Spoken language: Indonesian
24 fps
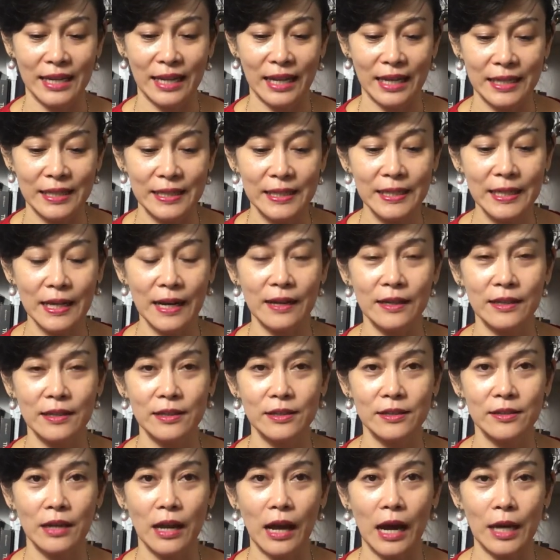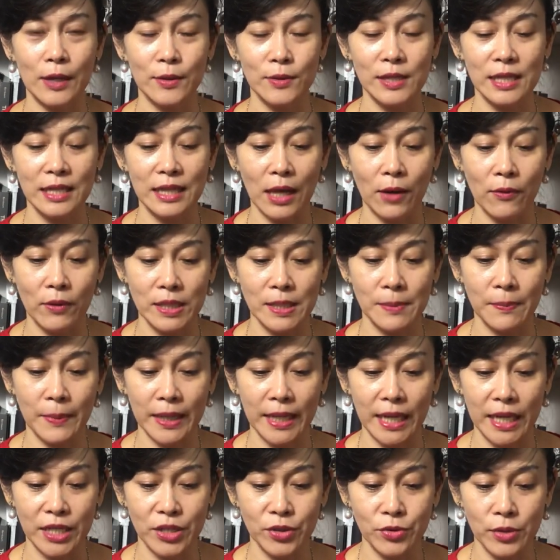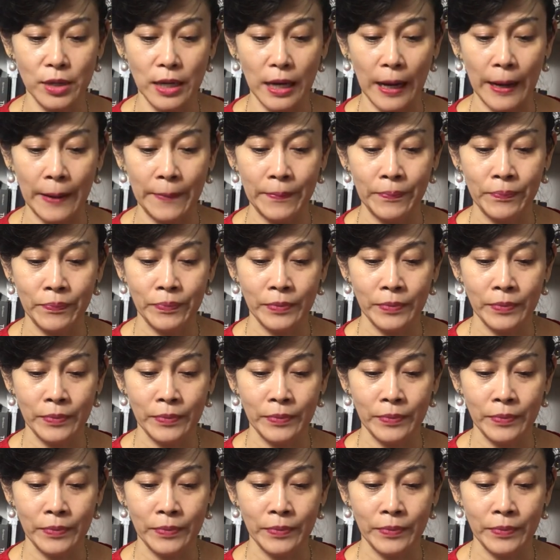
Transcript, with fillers: Nah, ini yang harus kita waspadai juga.